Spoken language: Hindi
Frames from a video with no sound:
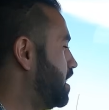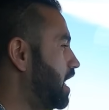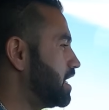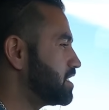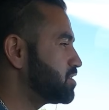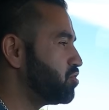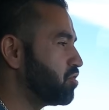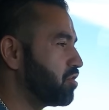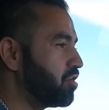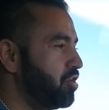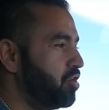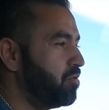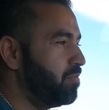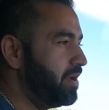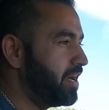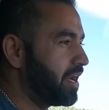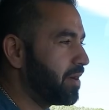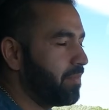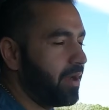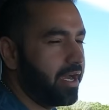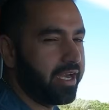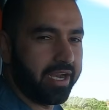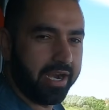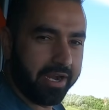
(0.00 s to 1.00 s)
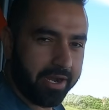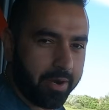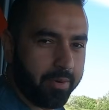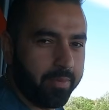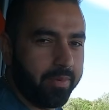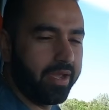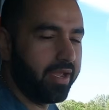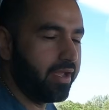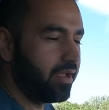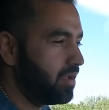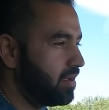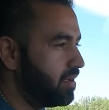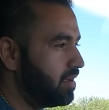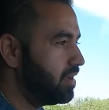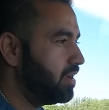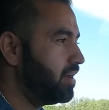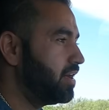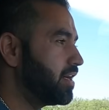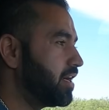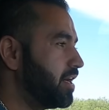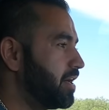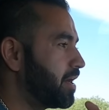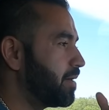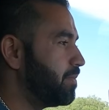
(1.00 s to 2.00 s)
आठ किलोमीटर भाई ठंडर पे
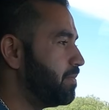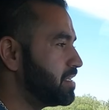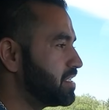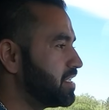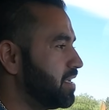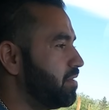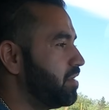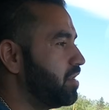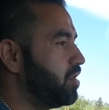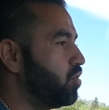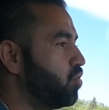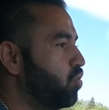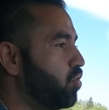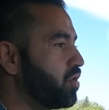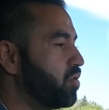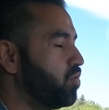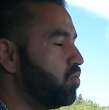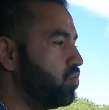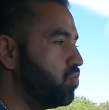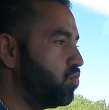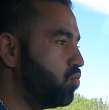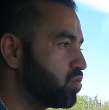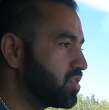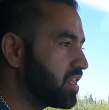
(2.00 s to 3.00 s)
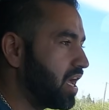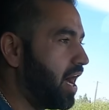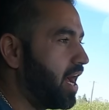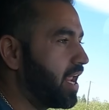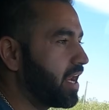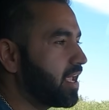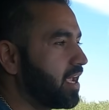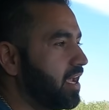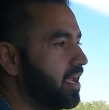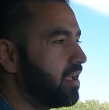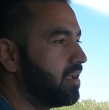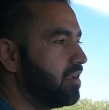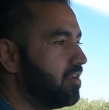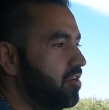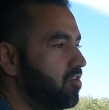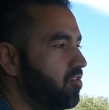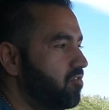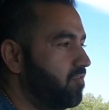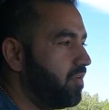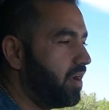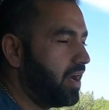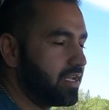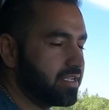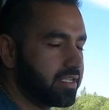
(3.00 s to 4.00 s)
ठंडर पे से लोड उतार के
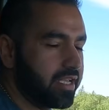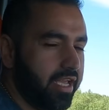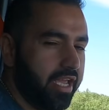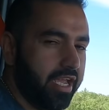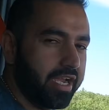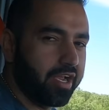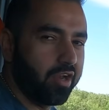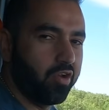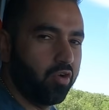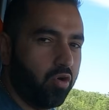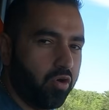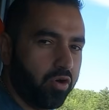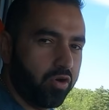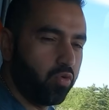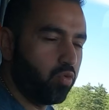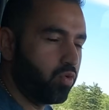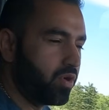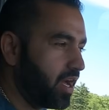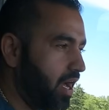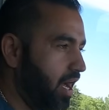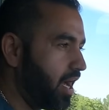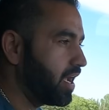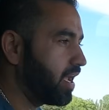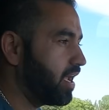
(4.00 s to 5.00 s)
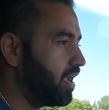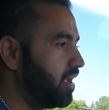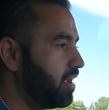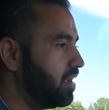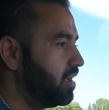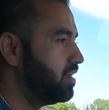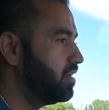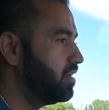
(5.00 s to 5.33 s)
वहाँ से एक लोड उठा के